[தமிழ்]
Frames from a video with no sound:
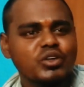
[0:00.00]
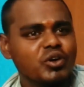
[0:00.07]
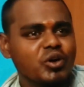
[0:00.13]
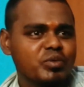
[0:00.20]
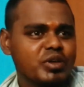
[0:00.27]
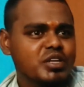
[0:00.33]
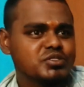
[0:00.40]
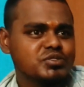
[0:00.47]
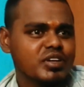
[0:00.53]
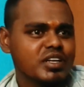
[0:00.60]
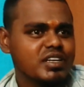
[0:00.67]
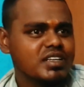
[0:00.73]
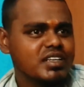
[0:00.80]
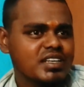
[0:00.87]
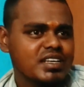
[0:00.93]
முக்கியம் அப்படின்னு
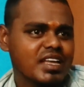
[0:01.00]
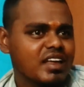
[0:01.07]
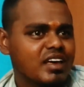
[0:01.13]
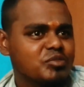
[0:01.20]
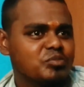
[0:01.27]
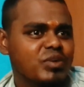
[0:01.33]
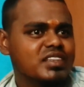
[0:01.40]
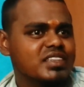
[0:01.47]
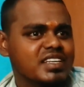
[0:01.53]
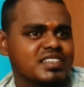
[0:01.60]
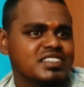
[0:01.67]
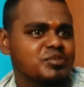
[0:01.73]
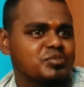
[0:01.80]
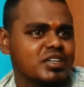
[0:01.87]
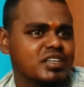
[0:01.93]
சொல்லிட்டு எல்லாரும் பார்த்து
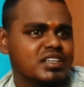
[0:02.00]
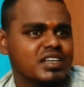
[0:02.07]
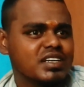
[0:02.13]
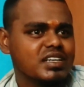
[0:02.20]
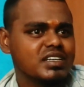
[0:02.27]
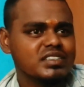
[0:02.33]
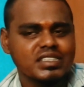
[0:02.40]
என்ஜாய் பண்ணிட்டாங்க